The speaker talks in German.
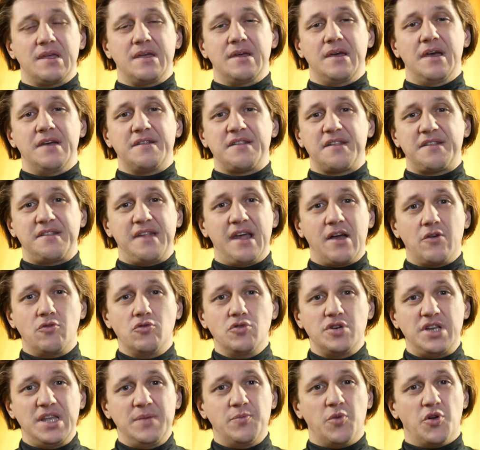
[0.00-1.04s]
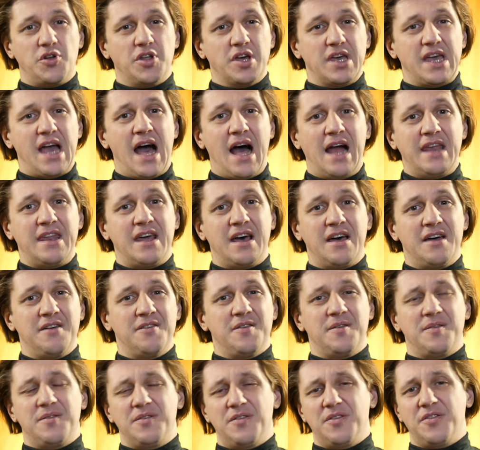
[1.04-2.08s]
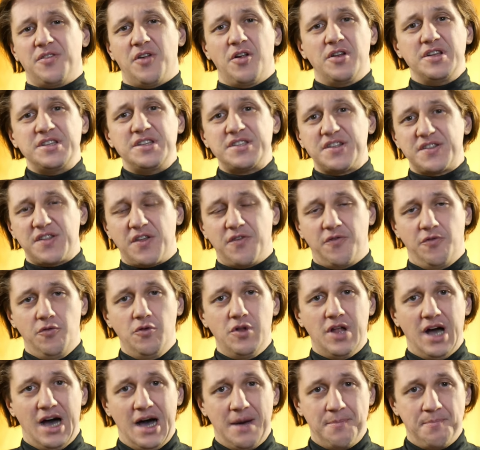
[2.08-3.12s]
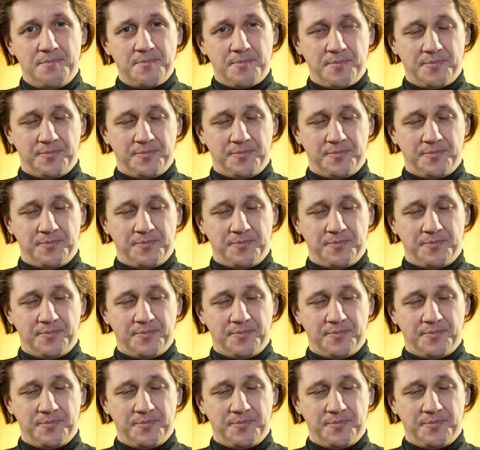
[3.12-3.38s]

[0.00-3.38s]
Es ist sehr gut, die Motorianer sollen nicht das Gefühl haben,